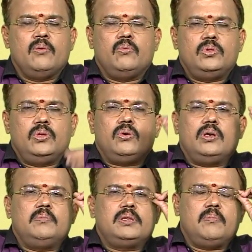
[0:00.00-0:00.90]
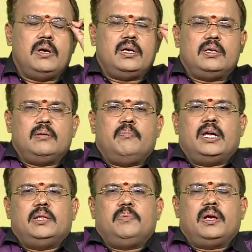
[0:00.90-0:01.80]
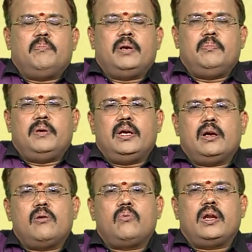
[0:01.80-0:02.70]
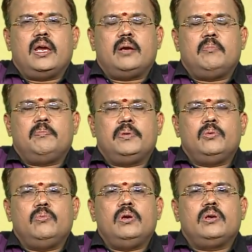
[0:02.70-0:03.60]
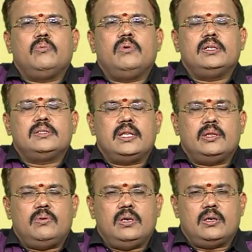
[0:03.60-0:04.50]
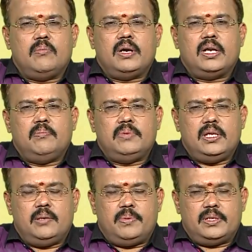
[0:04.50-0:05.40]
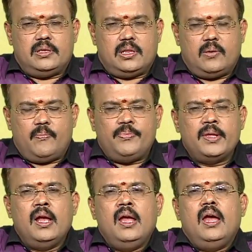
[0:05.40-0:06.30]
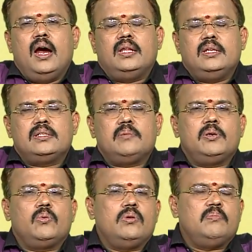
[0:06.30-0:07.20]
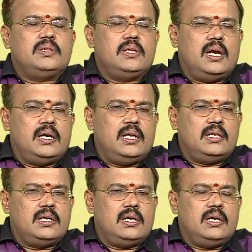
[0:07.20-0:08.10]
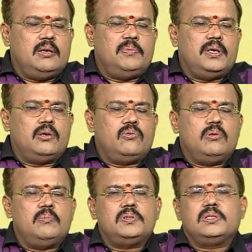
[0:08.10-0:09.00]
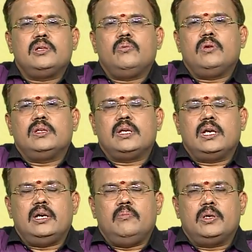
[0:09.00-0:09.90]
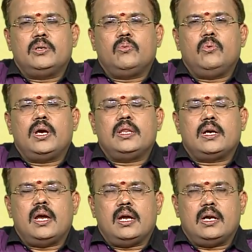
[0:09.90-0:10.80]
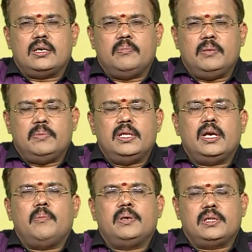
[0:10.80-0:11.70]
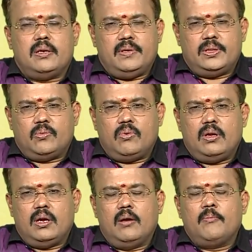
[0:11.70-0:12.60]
உத்தியோக நிமித்தமாக இருந்த பாதிப்புகள் படிப்படியாக குறைய ஆரம்பிப்பது உங்களுக்கும் உங்களை சார்ந்தவர்களுக்கும் மன நிம்மதி ஏற்படுத்தி தரும் அதே சமயம் குடும்பத்தில் அந்நியர் தலையீடு பிறர் குடும்ப விஷயத்தில் உங்கள் தலையீடு மட்டும் கூடாத காலகட்டம் என்பதை ஞாபகத்தில் வைத்துக் கொள்ளுங்கள்